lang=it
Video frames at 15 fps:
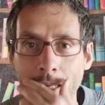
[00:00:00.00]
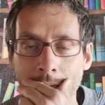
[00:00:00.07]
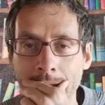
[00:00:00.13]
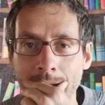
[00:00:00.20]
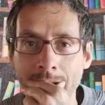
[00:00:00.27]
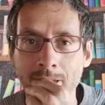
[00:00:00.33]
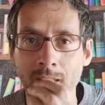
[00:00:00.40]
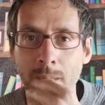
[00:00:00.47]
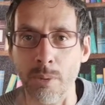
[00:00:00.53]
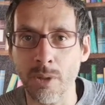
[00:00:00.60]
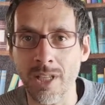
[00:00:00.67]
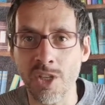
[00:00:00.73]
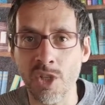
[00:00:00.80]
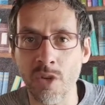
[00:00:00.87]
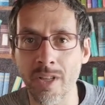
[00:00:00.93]
in attesa di
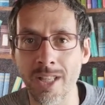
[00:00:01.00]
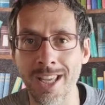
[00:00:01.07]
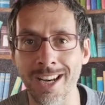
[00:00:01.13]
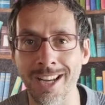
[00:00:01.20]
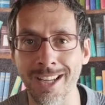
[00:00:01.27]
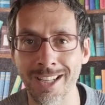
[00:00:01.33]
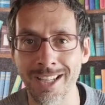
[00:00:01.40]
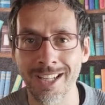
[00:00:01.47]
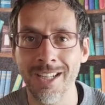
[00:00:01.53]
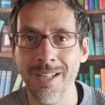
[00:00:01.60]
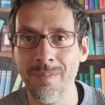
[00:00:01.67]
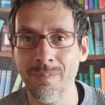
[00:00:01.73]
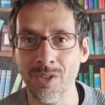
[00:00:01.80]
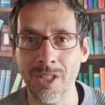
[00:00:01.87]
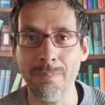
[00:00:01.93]
poterci vedere
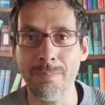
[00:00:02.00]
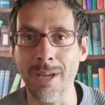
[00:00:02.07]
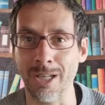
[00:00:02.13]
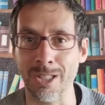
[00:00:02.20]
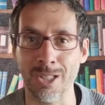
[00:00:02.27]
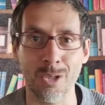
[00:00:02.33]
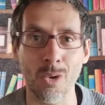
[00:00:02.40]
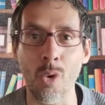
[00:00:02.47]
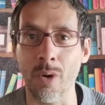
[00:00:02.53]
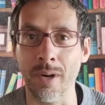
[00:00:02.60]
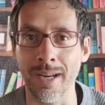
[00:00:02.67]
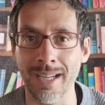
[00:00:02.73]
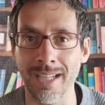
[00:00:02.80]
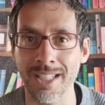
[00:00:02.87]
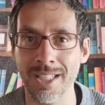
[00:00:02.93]
di
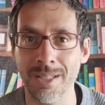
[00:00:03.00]
persona,